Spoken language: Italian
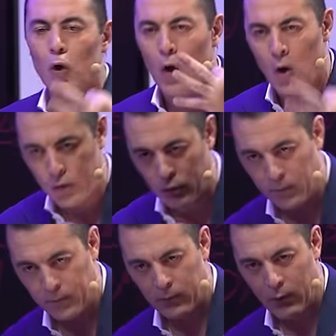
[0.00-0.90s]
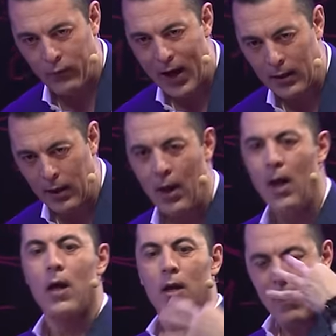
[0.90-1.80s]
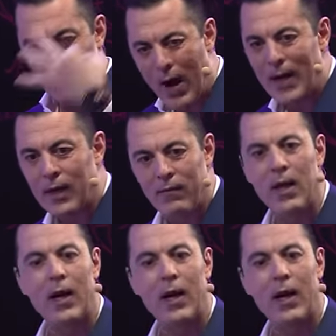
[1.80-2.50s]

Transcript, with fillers: il corso, ve lo fate? i manuali che vi